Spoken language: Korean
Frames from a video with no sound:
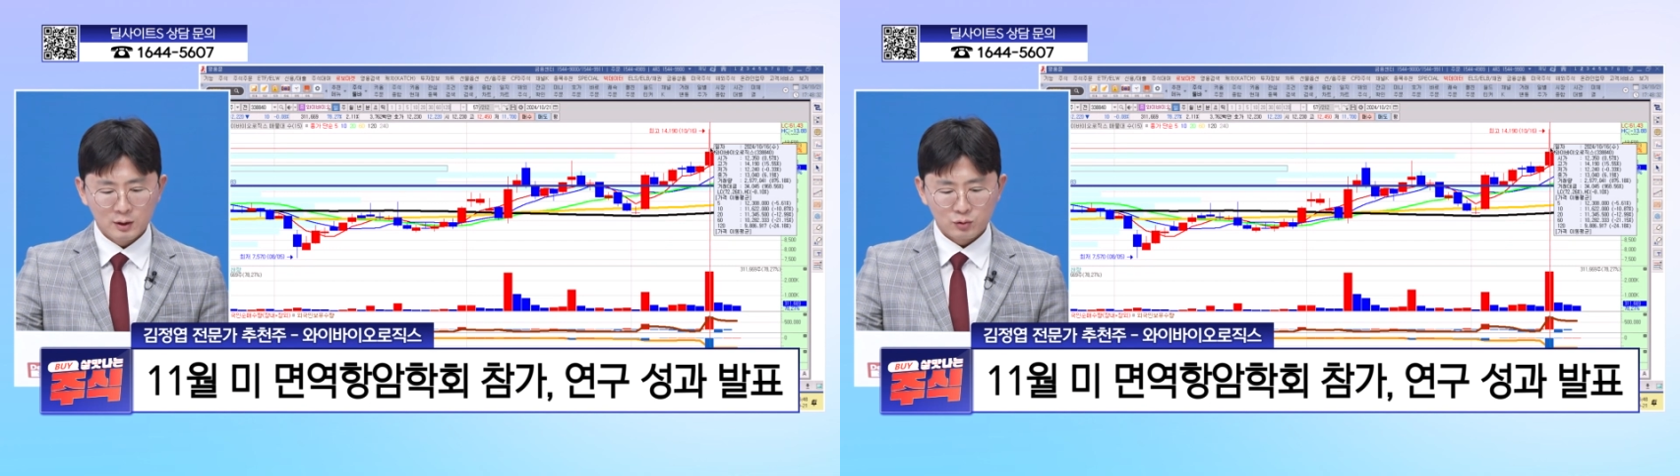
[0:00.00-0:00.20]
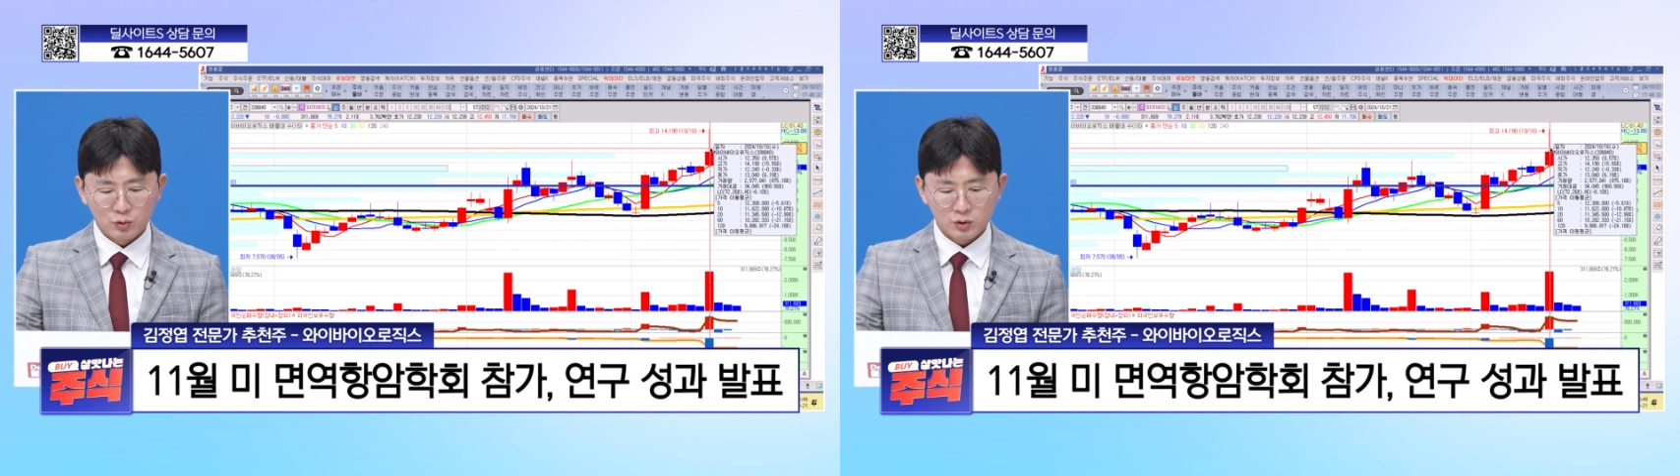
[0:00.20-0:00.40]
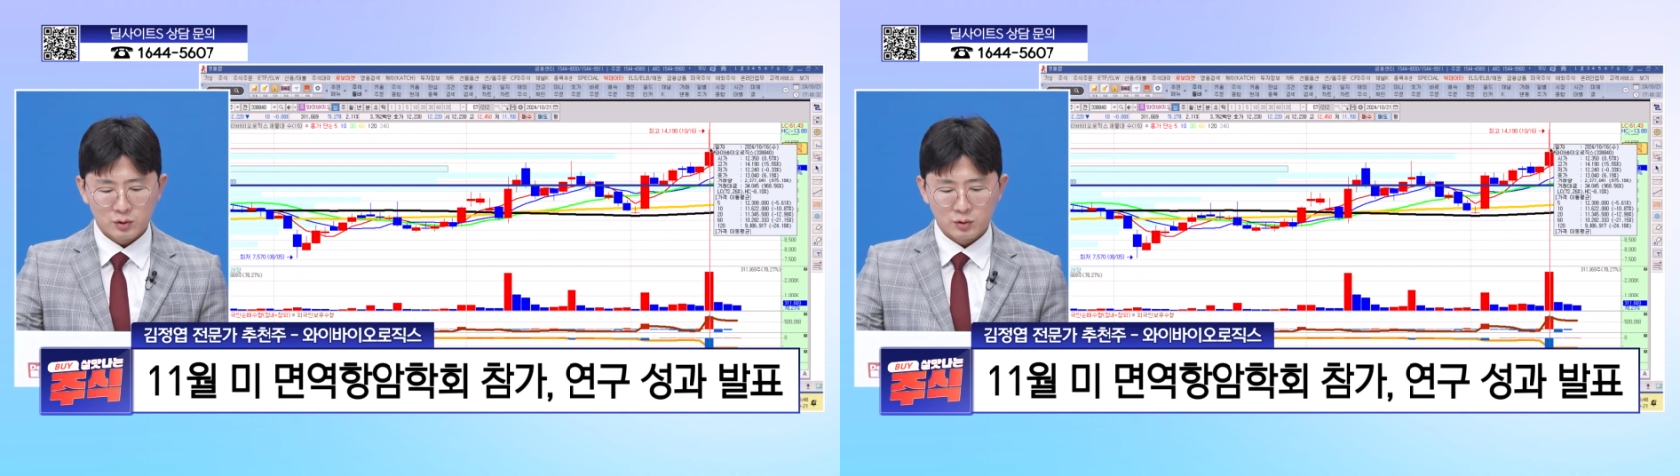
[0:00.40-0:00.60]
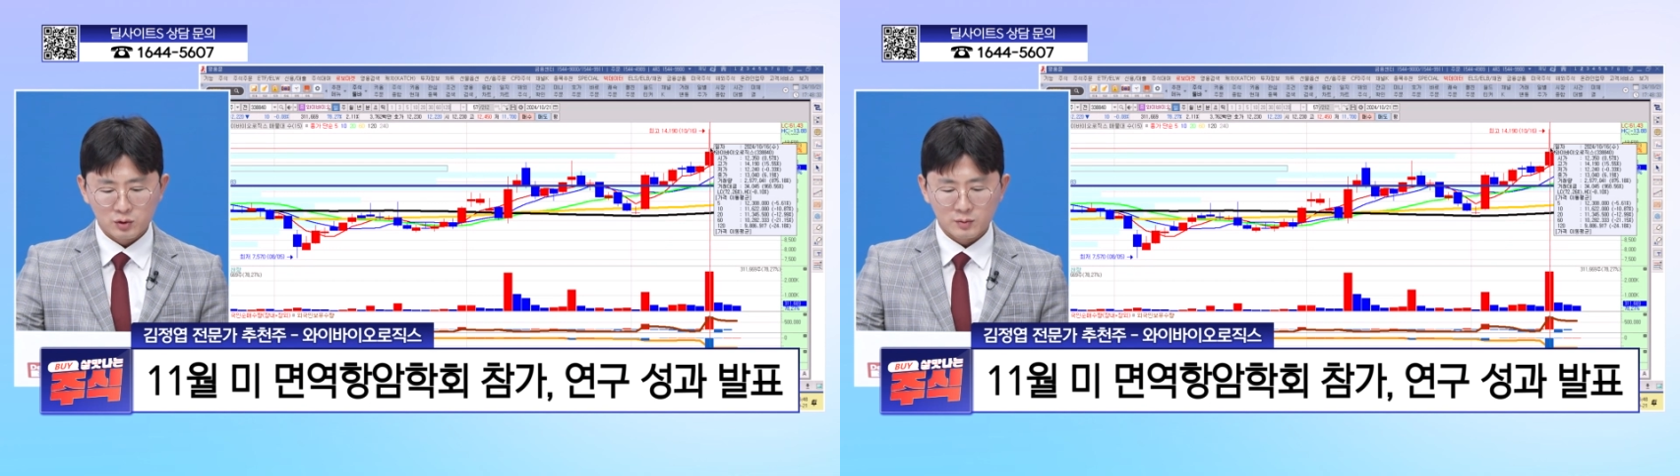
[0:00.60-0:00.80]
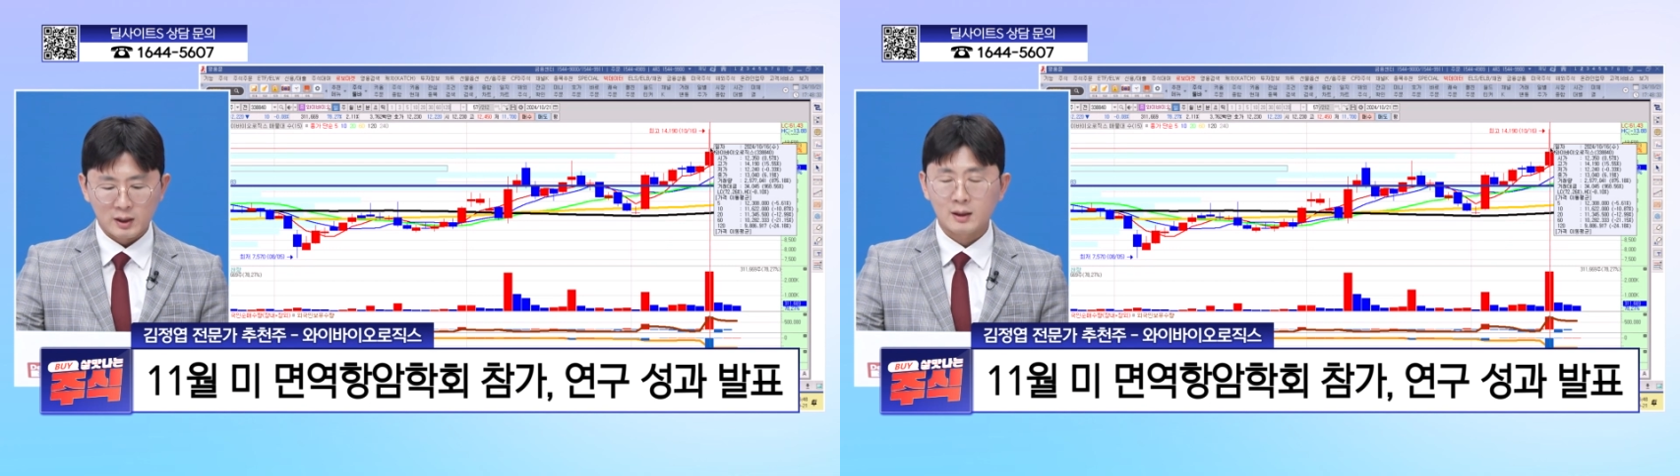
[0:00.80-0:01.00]
우호적으로
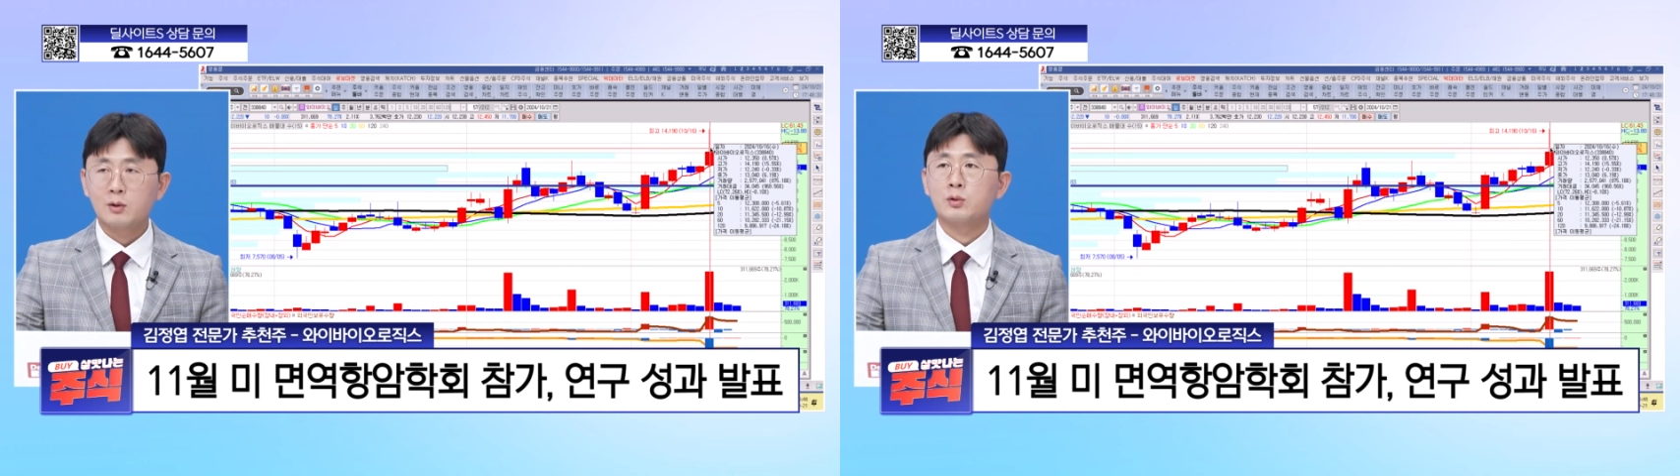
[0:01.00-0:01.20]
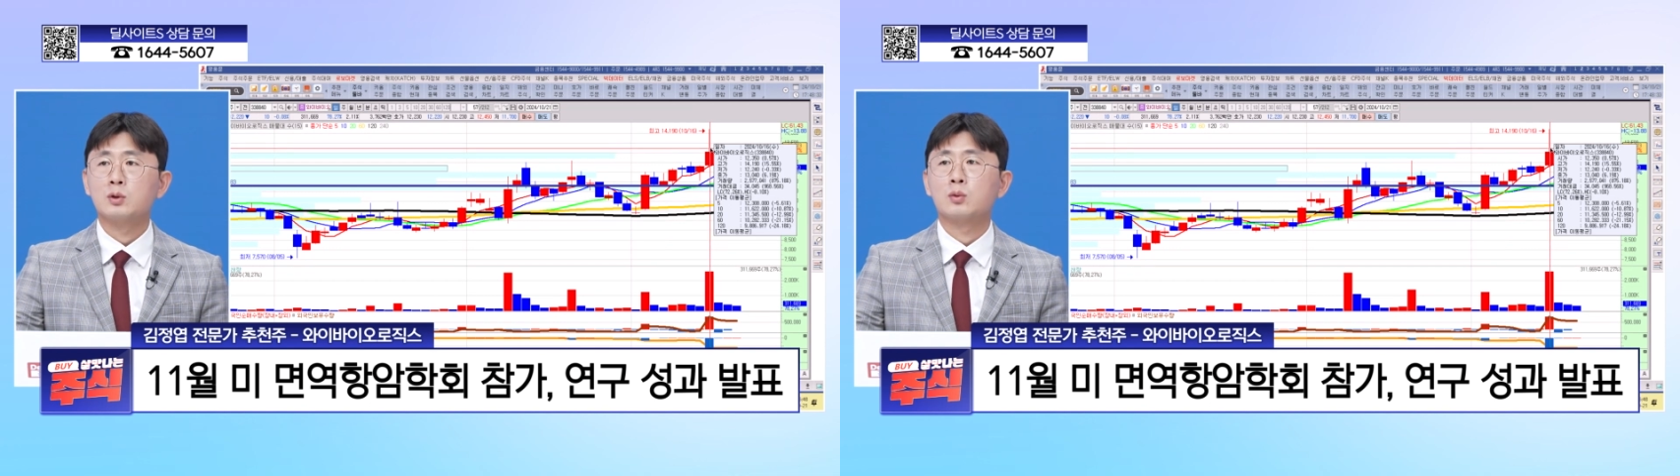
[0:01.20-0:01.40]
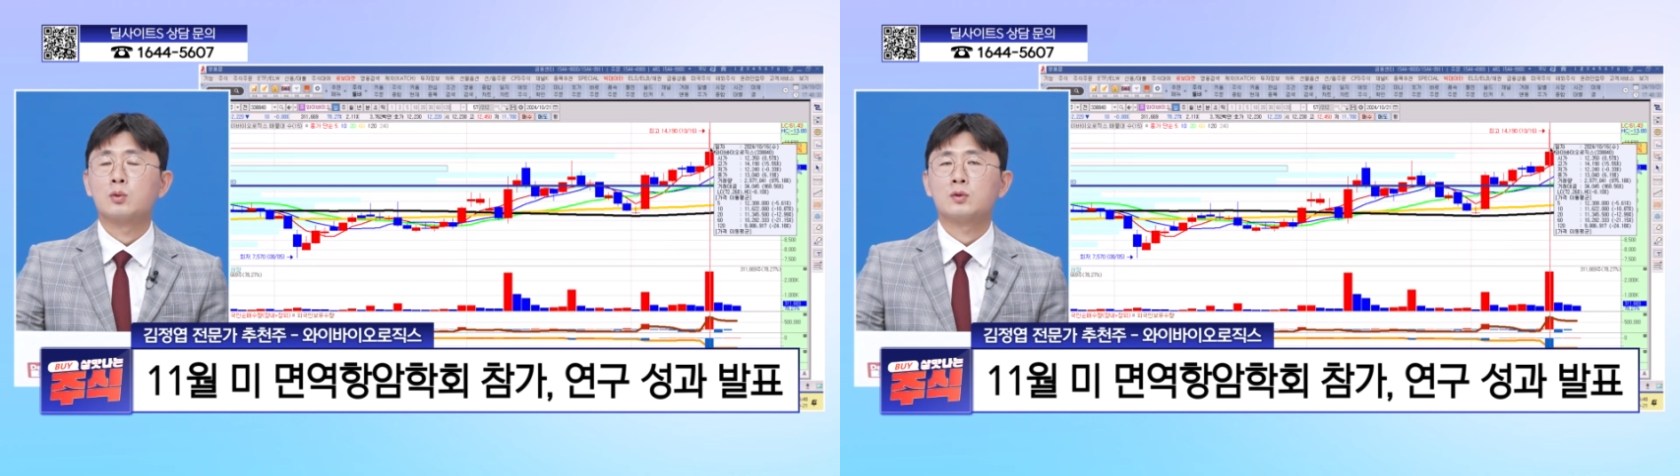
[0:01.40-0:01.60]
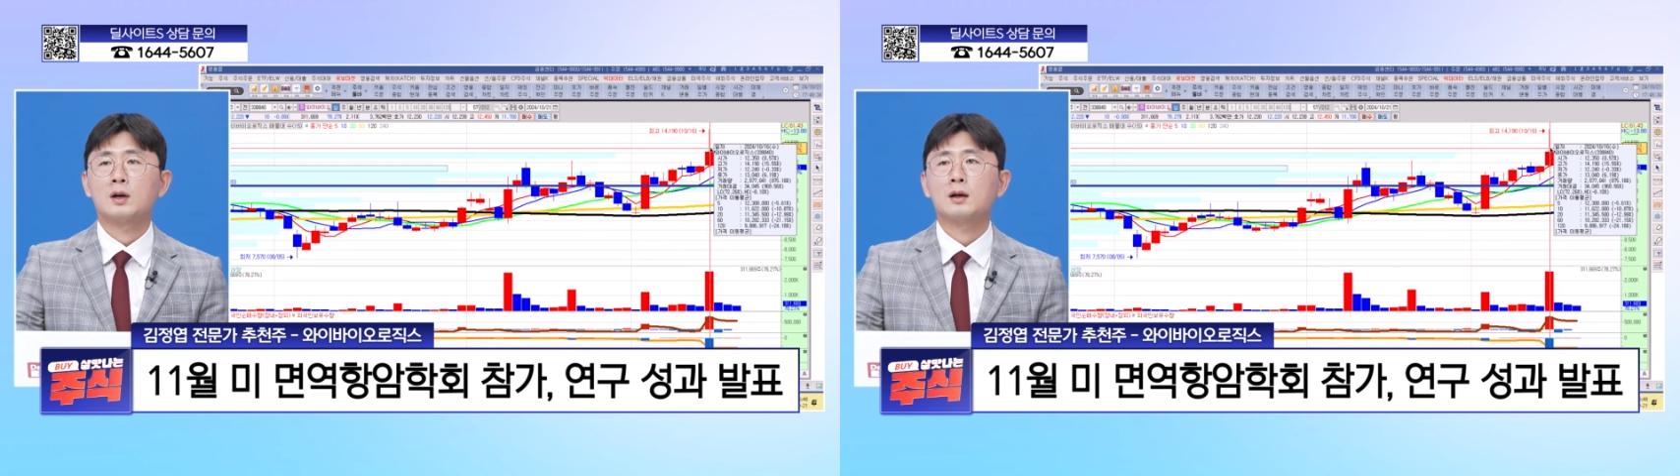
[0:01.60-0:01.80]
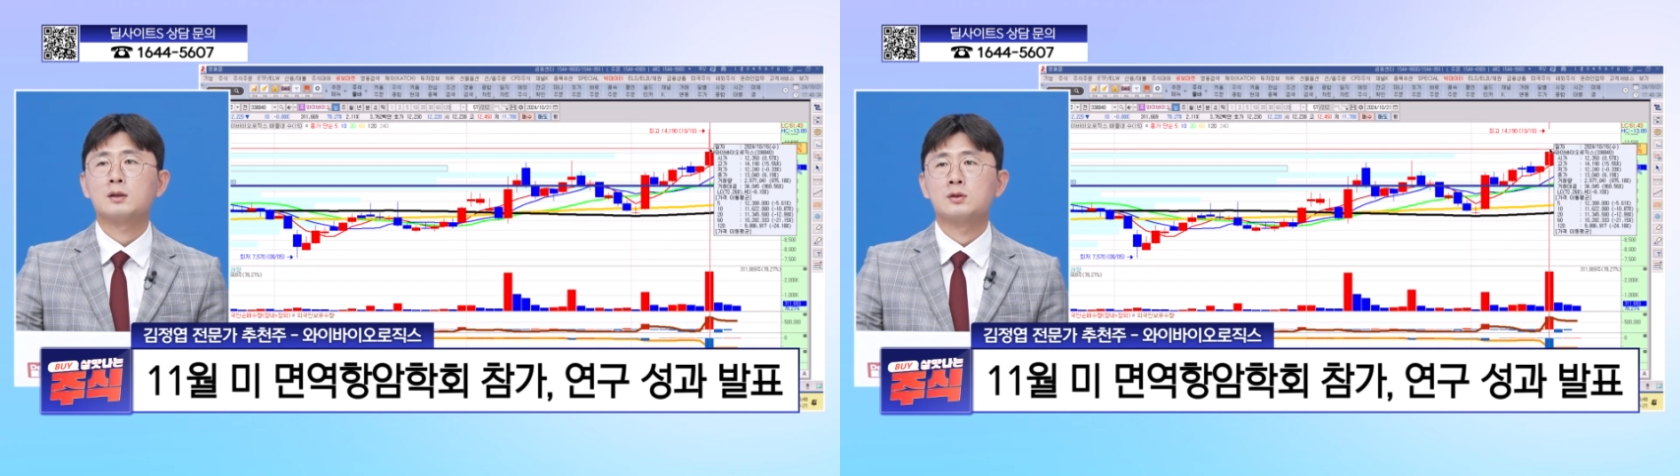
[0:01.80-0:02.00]
좀 나가고 있는 그런
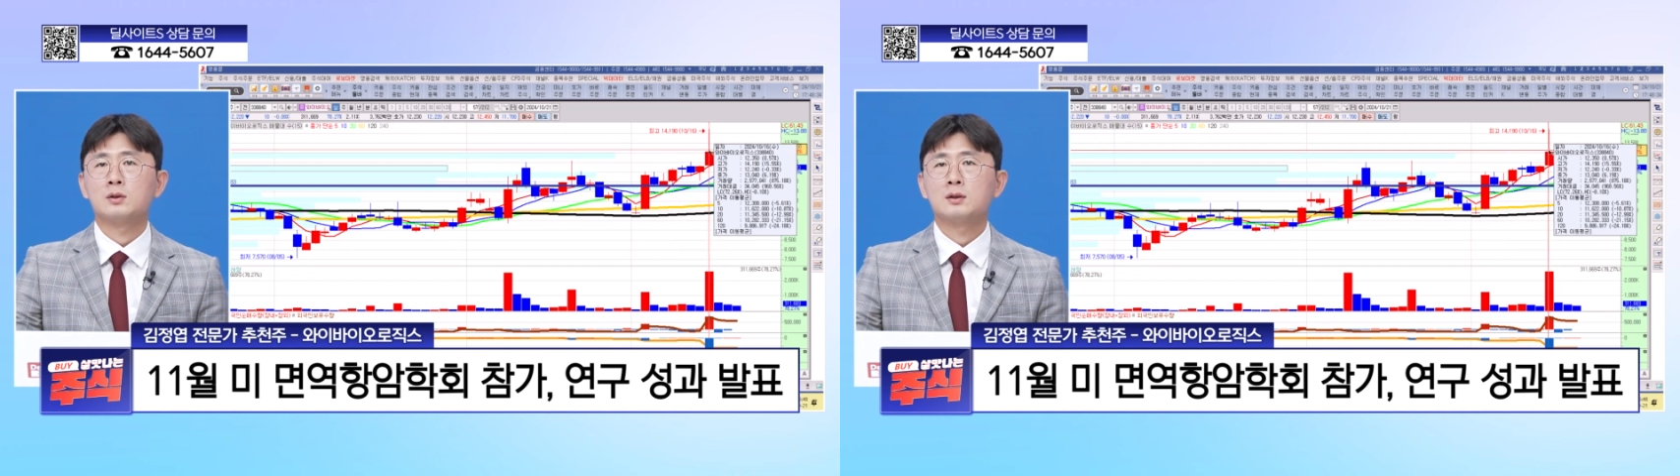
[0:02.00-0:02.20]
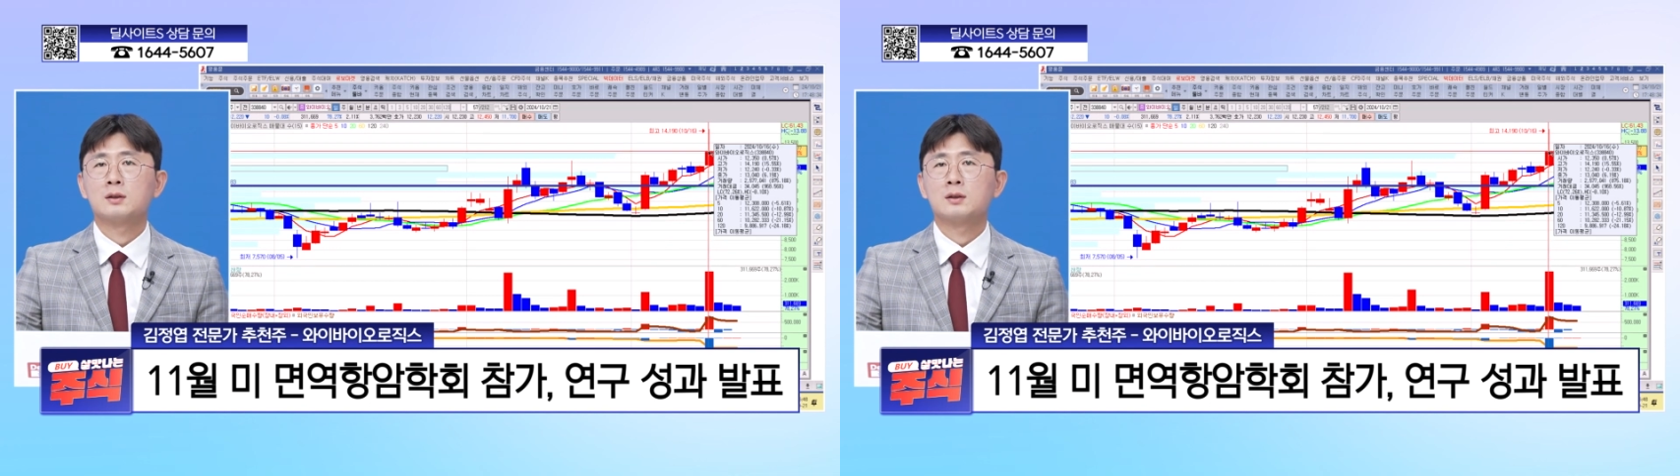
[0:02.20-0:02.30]
상황이죠.